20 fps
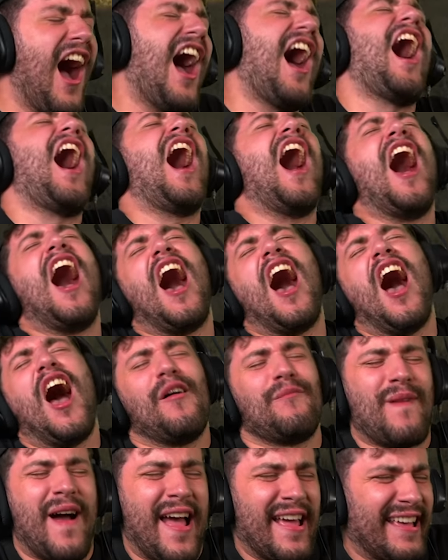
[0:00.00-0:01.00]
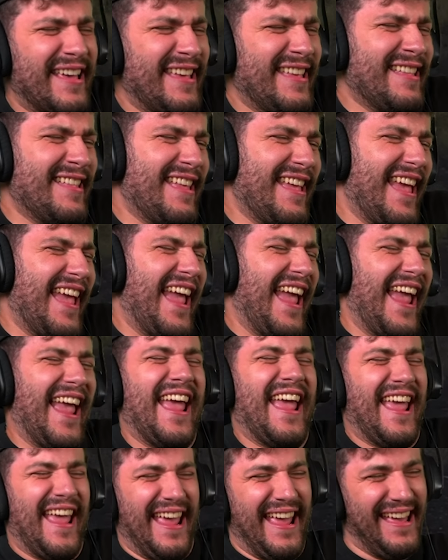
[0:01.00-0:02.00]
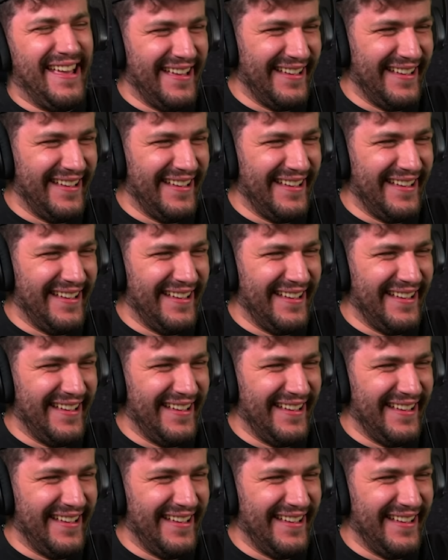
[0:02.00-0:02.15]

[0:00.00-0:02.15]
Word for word: ah, mein ah. Knie!